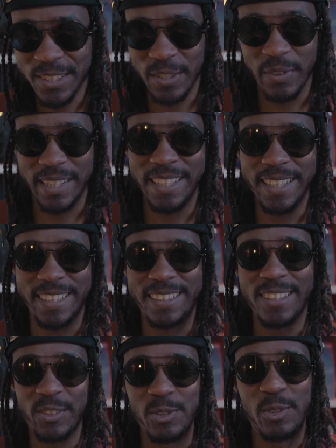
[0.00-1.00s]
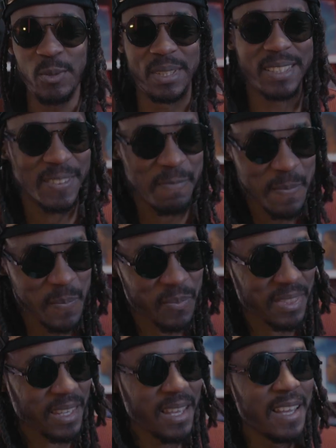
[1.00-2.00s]
je vais arrêter tout de suite.
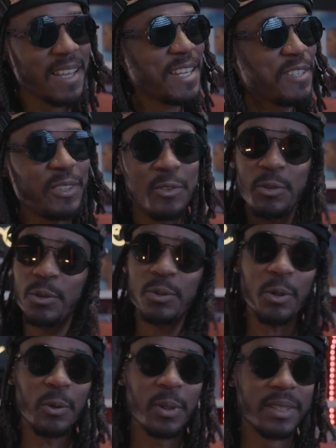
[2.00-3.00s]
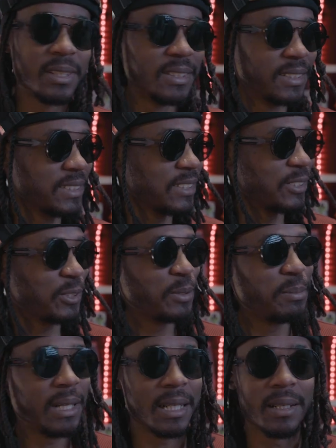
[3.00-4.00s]
je vais toujours trop loin dans, dans ce genre
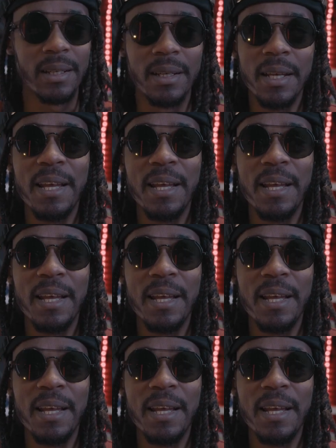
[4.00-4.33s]
de blagues là.